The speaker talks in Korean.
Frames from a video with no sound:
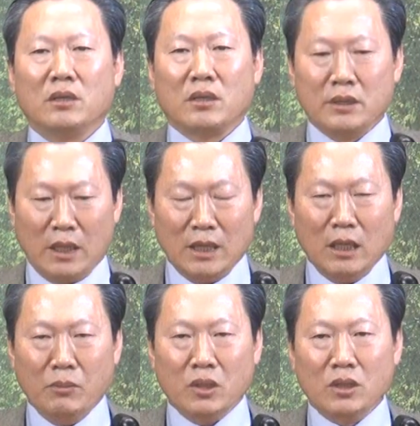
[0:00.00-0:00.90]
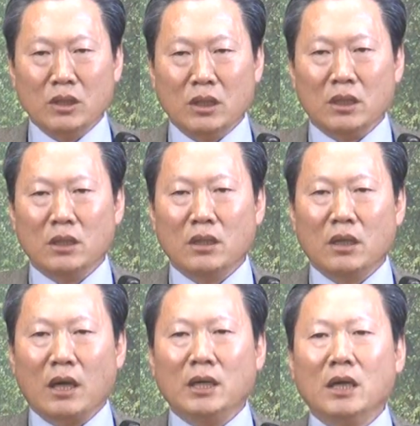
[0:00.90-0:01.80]
그러나 이제 하나님의 영이
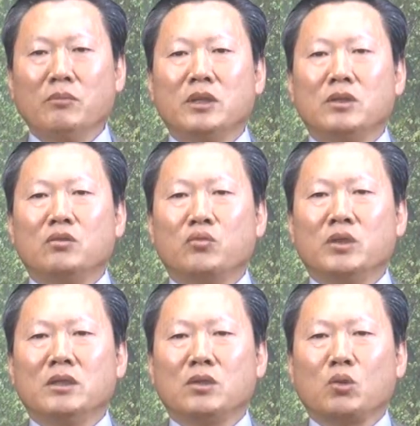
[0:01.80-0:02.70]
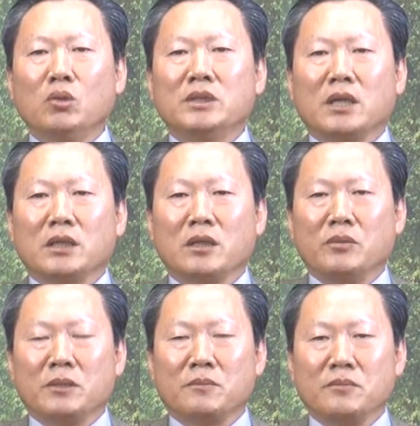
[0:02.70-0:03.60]
하나님이 우리를 통제하게
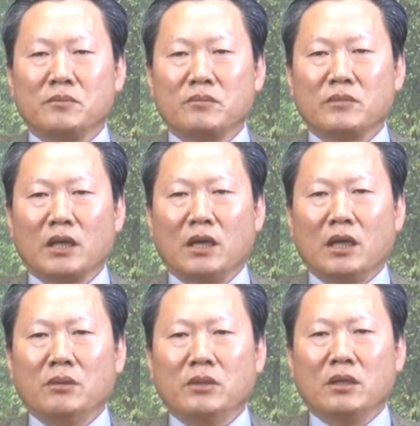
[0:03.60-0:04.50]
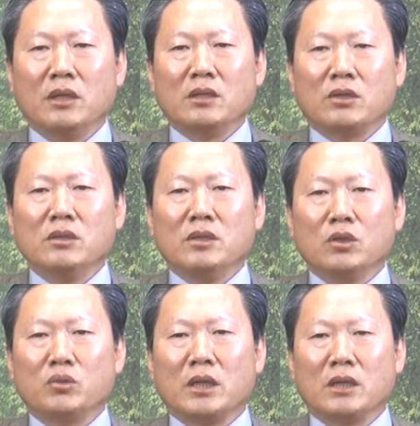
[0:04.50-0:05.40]
되면 하나님이
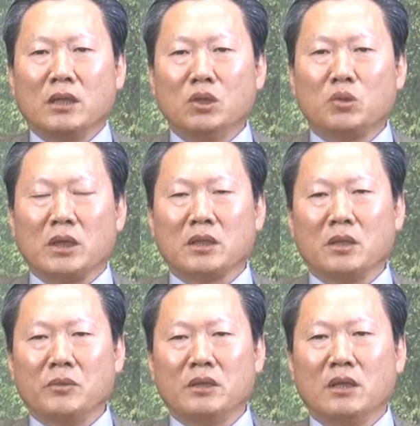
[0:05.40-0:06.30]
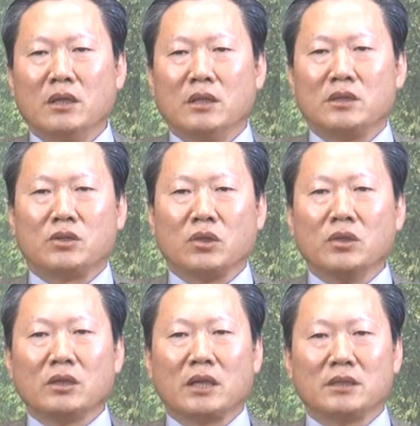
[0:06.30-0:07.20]
성령이 우리 안에 내주하게 되면 이제
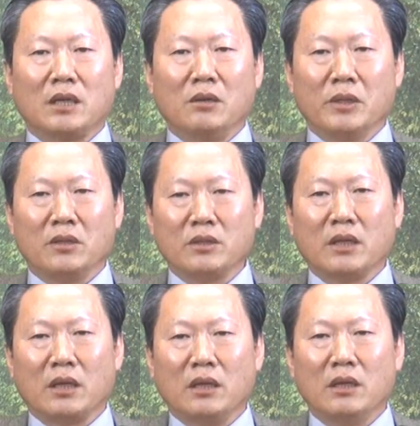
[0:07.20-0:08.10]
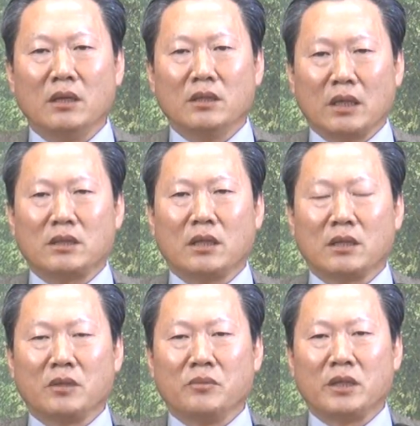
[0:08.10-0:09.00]
전혀 다른 삶의 형태가
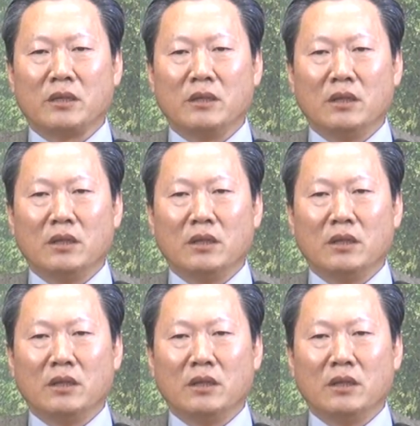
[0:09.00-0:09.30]
나타나게 됩니다.